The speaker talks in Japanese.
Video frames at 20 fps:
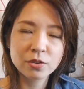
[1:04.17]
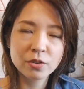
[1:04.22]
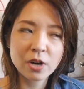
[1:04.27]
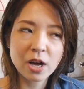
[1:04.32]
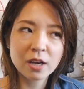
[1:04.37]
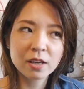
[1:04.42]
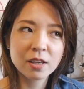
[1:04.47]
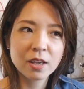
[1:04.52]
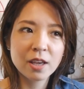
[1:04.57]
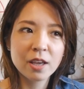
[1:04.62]
の
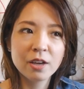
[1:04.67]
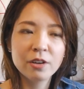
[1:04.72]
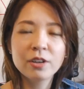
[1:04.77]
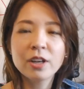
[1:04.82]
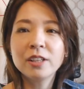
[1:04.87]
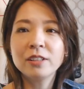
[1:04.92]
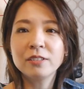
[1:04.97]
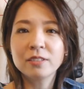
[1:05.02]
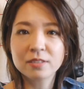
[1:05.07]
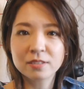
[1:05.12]
明けぐ
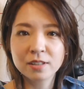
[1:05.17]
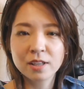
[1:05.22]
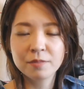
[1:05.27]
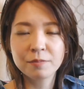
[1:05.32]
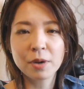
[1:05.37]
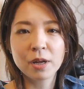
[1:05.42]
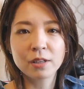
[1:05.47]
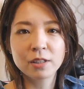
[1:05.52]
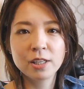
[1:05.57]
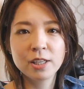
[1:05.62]
らいにですね、
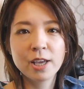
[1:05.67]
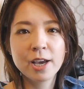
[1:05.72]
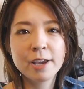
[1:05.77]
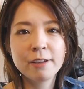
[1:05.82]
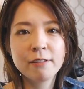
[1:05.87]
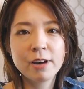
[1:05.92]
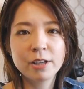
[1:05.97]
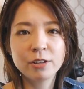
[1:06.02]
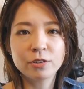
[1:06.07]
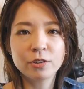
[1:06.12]
まあ、
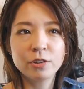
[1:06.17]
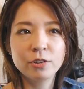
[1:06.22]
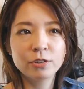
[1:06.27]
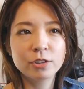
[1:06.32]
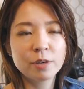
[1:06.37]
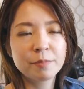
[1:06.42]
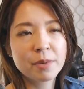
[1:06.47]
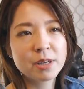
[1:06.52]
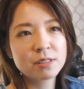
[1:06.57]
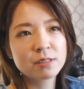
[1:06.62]
DIY のいろ
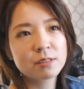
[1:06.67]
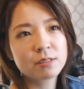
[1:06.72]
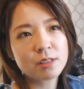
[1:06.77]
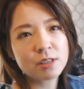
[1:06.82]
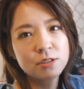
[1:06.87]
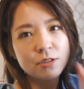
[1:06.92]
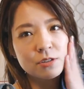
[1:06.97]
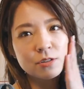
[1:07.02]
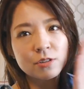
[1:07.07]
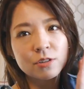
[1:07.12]
んなマスク
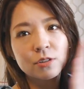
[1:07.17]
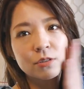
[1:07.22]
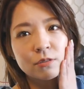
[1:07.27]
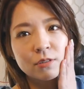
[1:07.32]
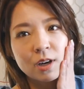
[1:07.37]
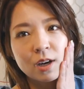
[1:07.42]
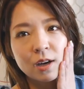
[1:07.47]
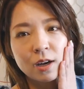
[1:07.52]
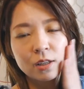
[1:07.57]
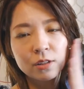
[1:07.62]
に刺繍と
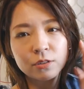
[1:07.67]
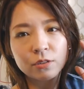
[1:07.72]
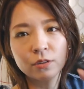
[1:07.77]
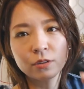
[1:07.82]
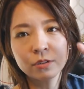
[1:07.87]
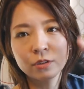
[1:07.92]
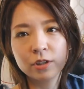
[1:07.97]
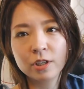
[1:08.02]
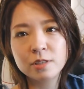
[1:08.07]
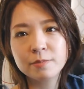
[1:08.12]
かあと
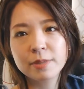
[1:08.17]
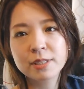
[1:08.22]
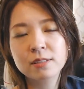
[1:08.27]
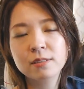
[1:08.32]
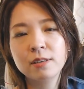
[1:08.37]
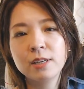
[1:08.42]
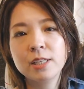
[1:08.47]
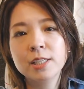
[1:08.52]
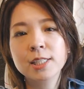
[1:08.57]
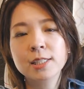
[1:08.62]
は
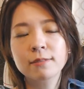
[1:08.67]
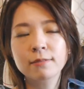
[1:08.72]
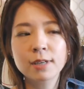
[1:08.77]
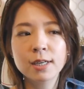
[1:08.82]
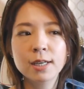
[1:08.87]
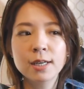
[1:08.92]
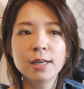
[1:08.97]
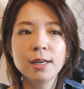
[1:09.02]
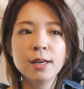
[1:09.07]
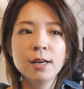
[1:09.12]
クリスマスリースと
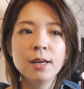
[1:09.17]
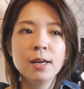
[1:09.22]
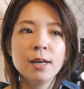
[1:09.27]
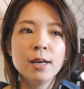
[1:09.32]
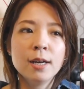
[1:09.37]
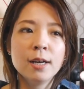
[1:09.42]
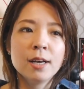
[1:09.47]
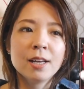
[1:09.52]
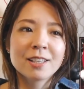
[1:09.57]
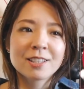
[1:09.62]
か
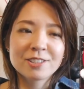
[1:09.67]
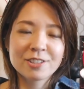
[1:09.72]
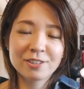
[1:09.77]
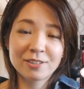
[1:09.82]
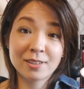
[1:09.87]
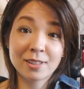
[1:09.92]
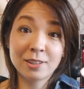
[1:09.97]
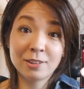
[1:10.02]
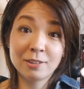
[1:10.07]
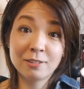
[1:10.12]

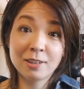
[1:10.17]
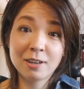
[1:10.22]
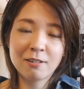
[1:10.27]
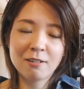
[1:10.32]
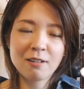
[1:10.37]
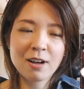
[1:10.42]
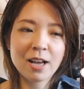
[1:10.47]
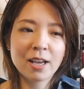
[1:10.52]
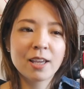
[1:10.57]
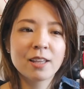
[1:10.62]
作った動画
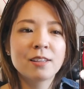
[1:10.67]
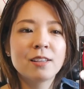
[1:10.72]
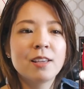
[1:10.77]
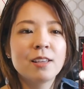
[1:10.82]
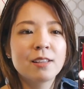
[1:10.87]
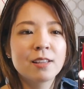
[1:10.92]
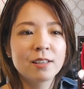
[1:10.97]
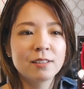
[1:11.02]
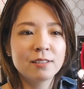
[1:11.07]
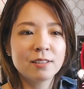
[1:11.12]
を上げて
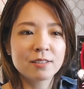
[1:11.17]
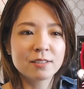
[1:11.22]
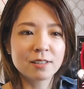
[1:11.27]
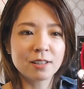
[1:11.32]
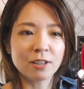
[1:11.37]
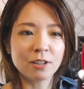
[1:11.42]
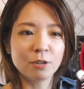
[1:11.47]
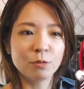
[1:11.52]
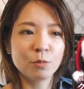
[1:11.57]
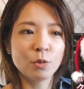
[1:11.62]
いたんです
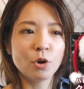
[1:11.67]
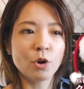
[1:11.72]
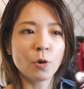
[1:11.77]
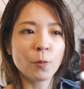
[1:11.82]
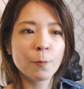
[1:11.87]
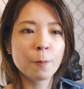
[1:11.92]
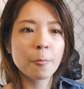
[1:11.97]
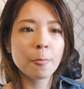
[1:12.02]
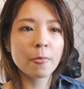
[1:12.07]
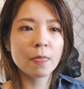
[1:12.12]
けれど
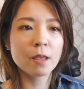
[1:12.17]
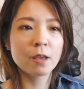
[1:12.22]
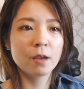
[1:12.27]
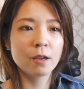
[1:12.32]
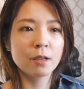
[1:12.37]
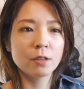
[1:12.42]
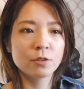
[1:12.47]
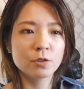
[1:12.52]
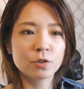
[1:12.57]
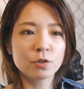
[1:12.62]
も
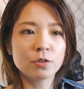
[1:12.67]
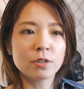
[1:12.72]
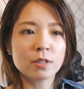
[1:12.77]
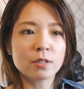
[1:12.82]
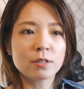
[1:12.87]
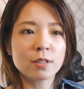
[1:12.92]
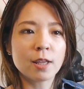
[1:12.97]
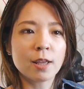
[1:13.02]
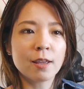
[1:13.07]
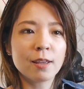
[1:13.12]
ちょっとで
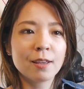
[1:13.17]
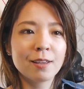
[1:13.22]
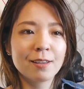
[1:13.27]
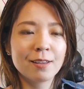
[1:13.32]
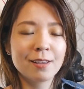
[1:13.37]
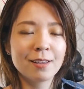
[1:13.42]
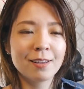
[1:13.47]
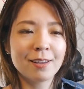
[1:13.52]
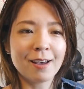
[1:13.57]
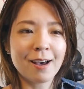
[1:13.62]
すね
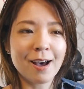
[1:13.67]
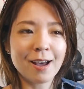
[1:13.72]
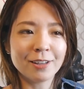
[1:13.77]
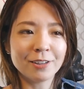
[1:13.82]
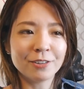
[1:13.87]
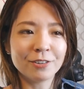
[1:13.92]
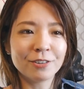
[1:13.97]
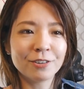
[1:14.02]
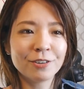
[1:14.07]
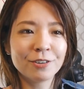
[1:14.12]
あ
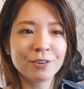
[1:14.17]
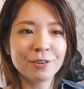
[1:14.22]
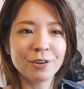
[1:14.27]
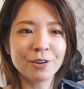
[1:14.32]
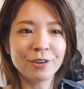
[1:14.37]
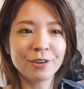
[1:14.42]
の